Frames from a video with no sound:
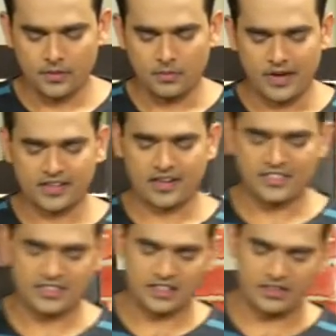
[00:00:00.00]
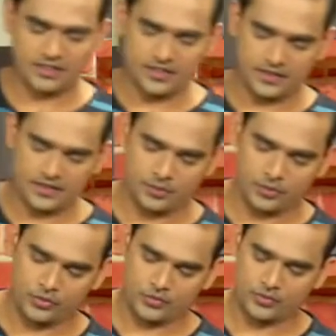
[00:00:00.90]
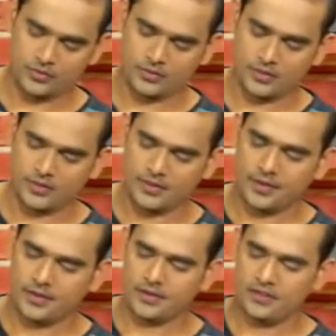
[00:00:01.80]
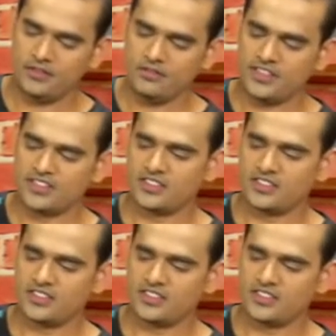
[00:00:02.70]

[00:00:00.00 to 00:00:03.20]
బటర్ కలిసిన తర్వాత ఇప్పుడు ఈ విస్క్